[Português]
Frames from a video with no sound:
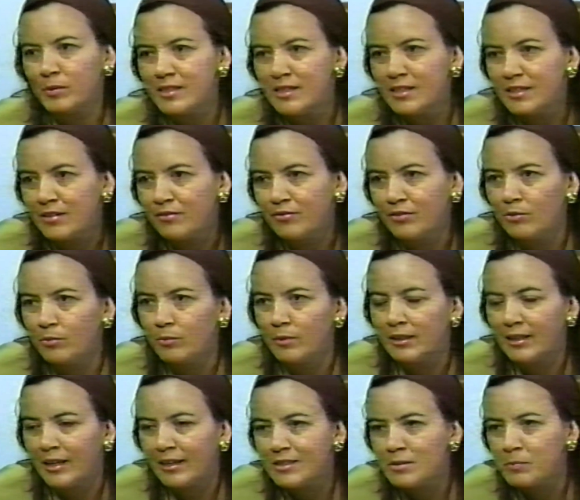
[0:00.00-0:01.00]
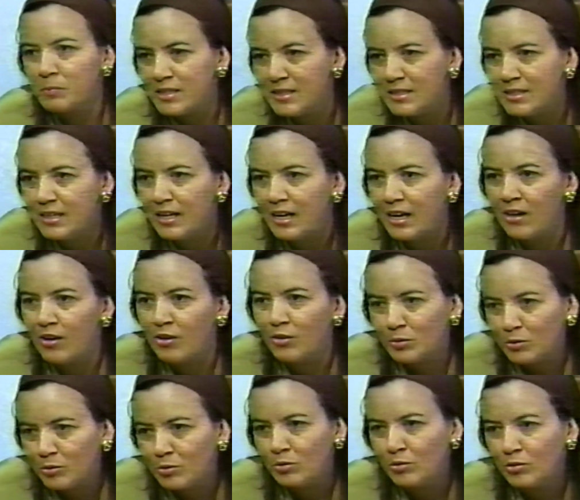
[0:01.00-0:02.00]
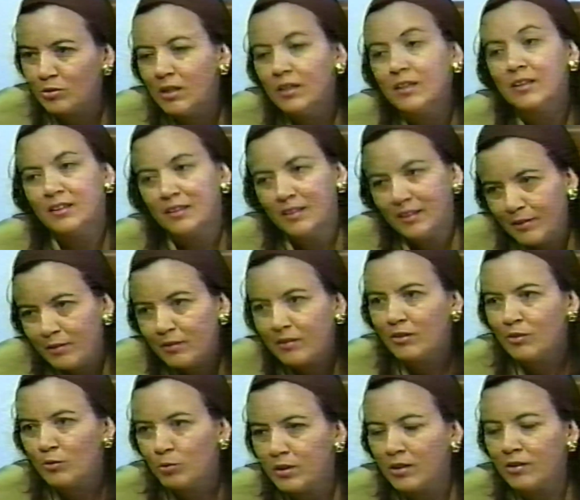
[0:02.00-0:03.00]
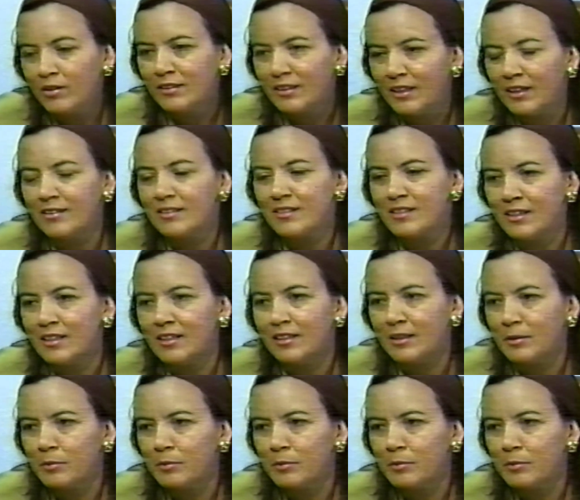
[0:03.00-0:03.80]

precisa ver uma data especial, tudo o que eu entendo seria